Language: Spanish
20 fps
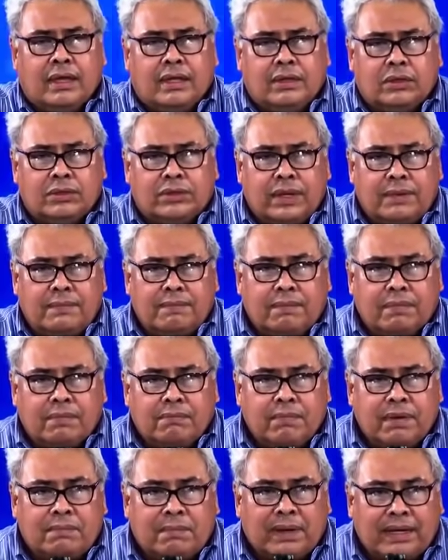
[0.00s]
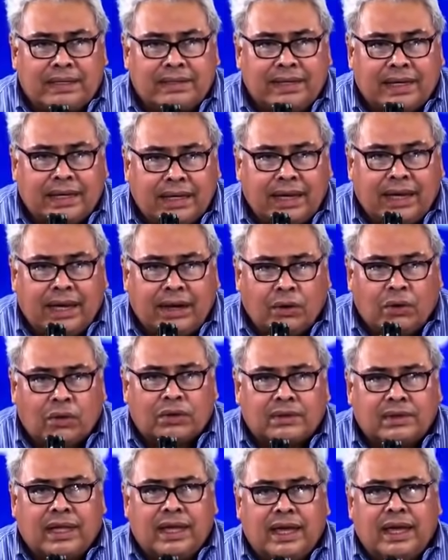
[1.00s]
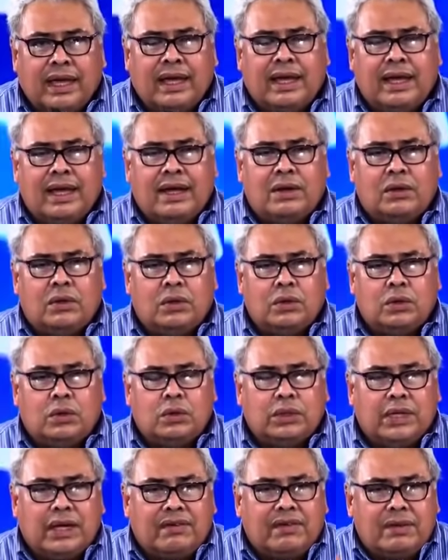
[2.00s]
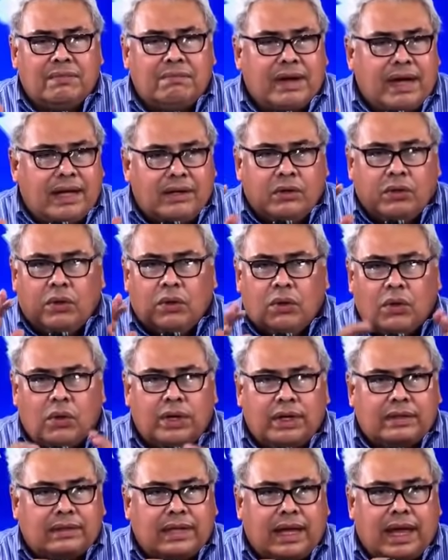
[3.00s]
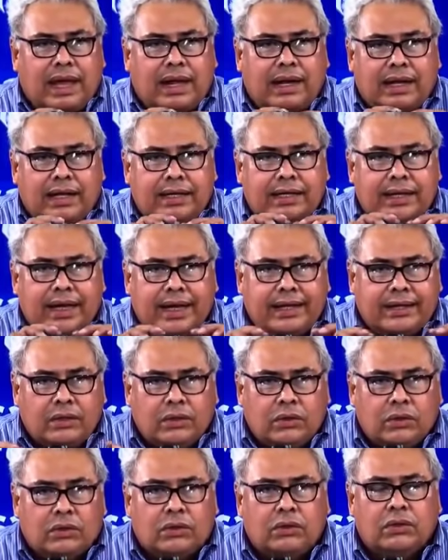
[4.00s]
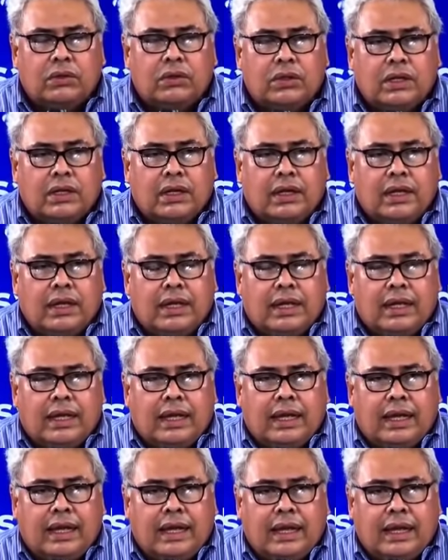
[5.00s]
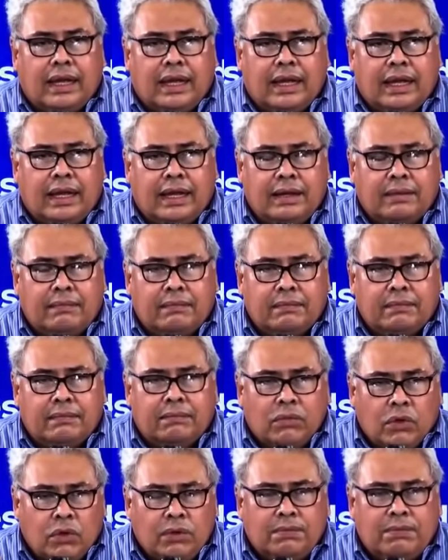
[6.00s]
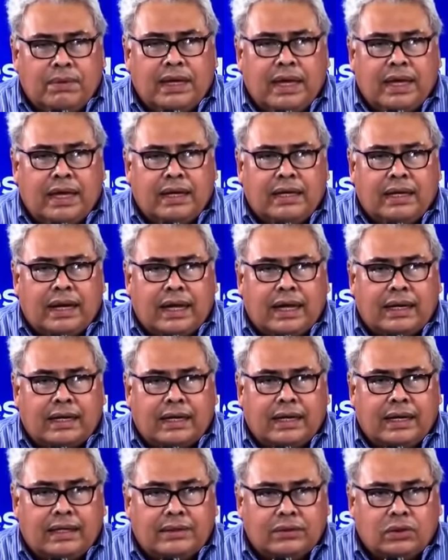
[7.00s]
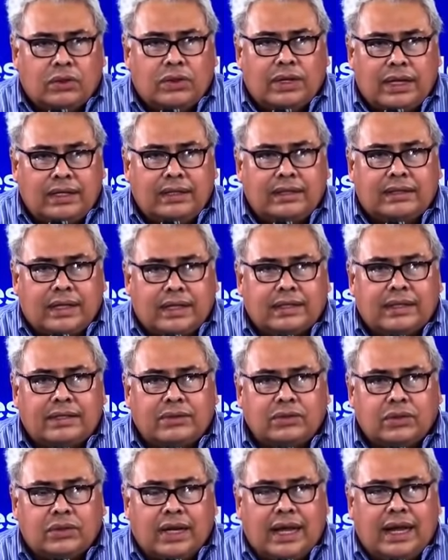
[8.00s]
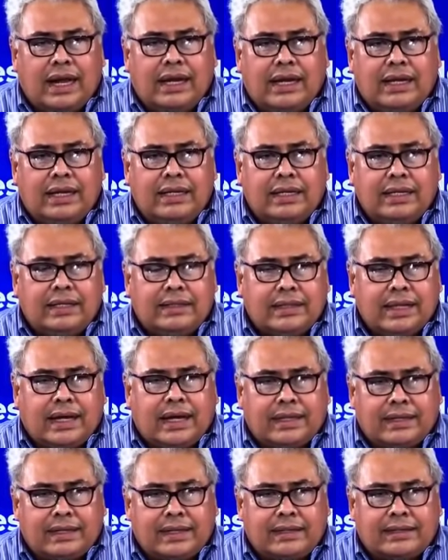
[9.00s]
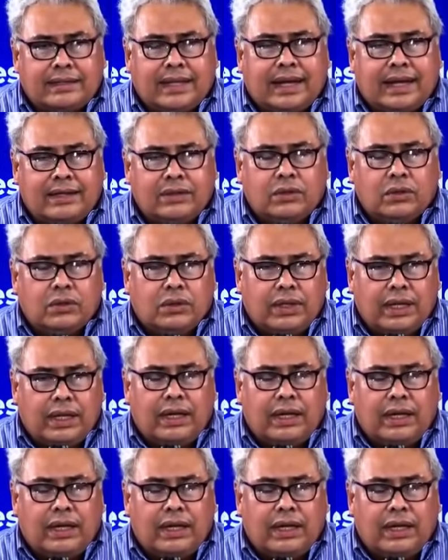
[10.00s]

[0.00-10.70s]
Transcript: Entonces, me parece que Ortega una vez más no está leyendo muy bien las relaciones internacionales y está tratando